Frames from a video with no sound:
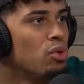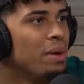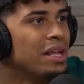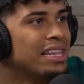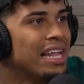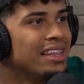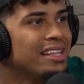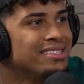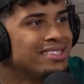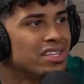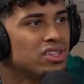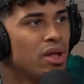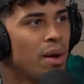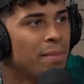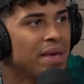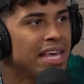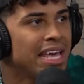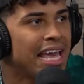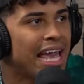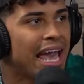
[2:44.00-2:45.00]
tú me estás diciendo a
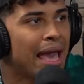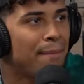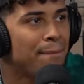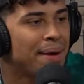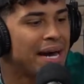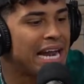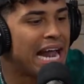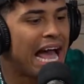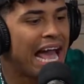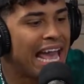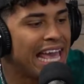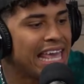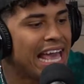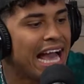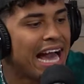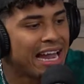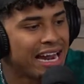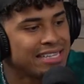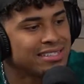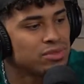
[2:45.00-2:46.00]
mí que para
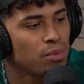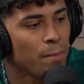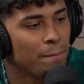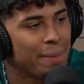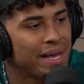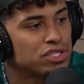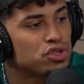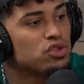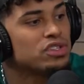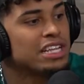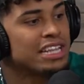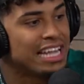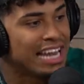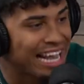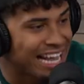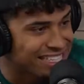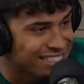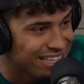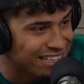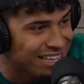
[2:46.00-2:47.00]
ella ganarse un peso se
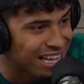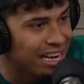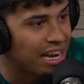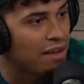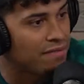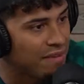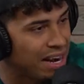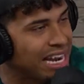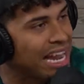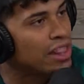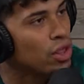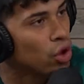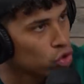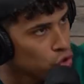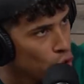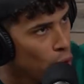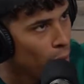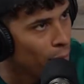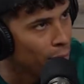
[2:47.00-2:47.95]
tiene que sentar en la falda de otro